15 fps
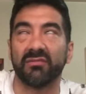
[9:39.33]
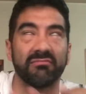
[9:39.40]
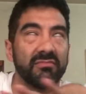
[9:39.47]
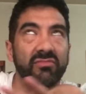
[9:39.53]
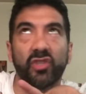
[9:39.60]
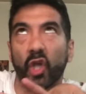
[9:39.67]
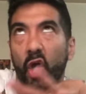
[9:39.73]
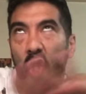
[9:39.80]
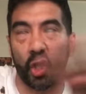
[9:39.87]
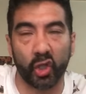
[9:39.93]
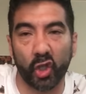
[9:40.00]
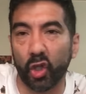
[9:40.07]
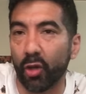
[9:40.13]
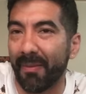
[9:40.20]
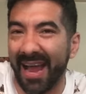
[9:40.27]
Todo,
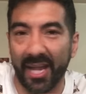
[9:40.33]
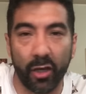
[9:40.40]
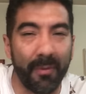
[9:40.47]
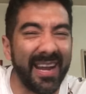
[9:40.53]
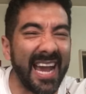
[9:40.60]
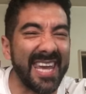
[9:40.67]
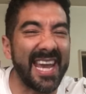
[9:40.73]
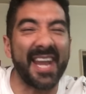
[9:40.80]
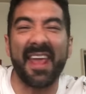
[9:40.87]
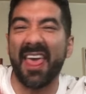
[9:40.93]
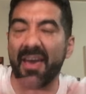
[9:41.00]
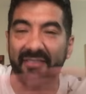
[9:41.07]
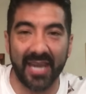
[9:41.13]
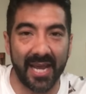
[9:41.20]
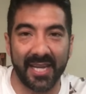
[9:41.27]
todo mal. No me caía
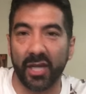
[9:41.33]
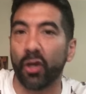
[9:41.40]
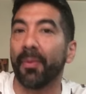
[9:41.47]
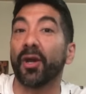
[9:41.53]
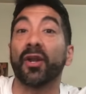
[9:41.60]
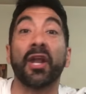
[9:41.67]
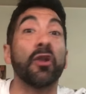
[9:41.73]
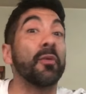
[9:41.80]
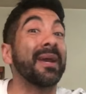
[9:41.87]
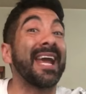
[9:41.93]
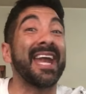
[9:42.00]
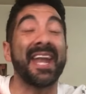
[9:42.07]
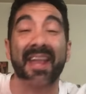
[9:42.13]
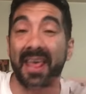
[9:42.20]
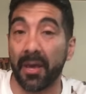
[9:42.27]
nada bien, Leo Pecoraro no me
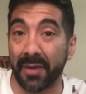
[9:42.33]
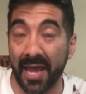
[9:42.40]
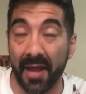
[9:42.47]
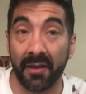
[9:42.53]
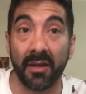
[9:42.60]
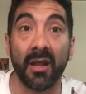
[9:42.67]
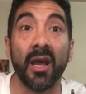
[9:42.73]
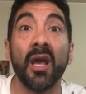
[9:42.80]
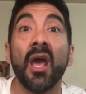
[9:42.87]
caía nada bien.